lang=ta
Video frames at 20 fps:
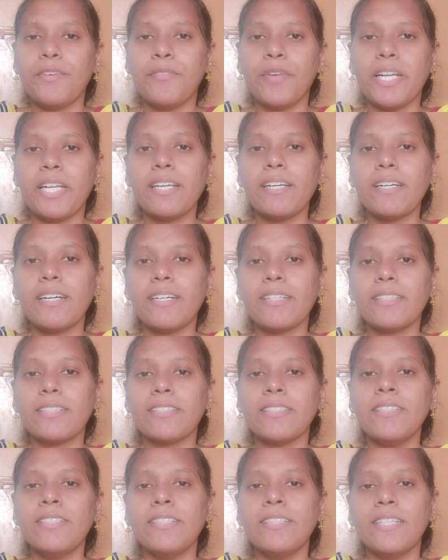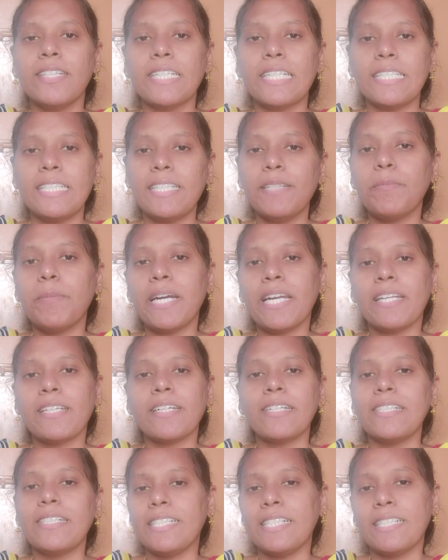வெண்டைக்காய்க்கு இந்த
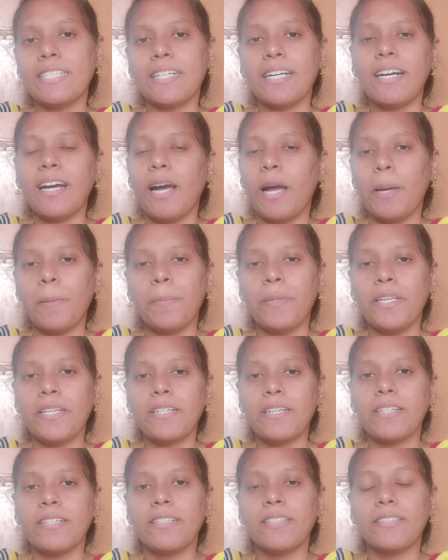பயன்கள் இருக்கா அப்படின்ற